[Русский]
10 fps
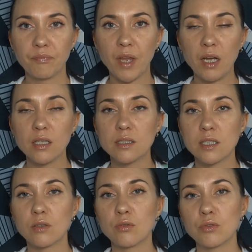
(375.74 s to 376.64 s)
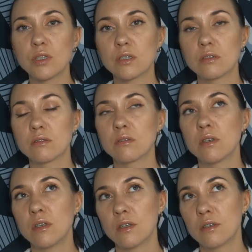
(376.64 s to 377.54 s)
лица ходят э,
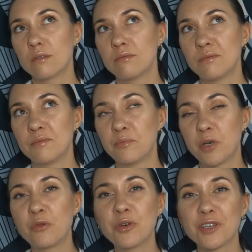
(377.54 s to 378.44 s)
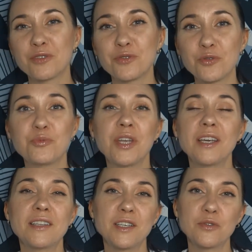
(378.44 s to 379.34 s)
по городу, но
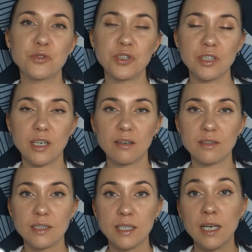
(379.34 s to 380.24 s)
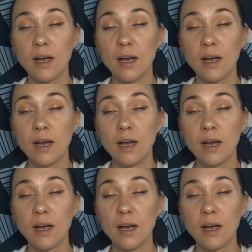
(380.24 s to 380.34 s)
мне это не очень нравится.